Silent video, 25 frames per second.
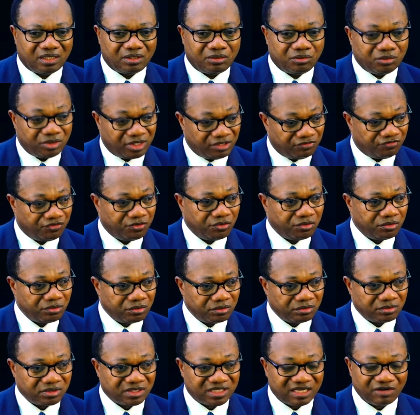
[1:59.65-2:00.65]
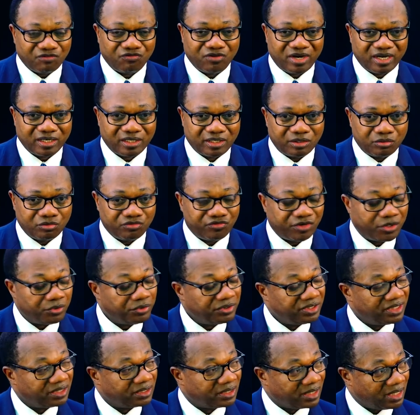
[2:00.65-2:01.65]
nous devons savoir que nous venons
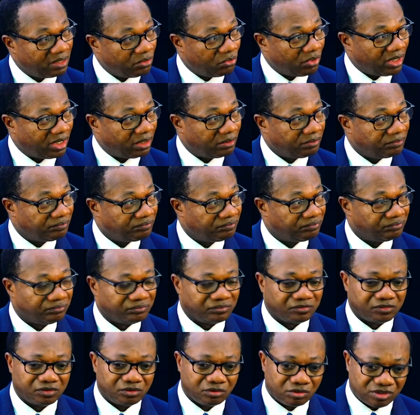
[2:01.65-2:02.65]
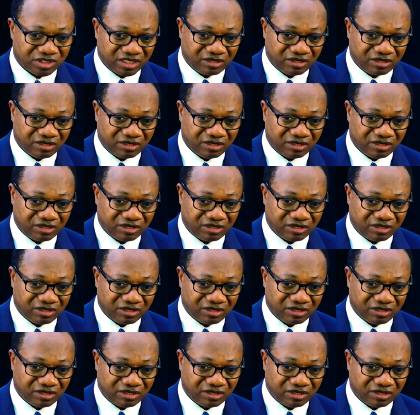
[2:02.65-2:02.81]
de très loin. Nous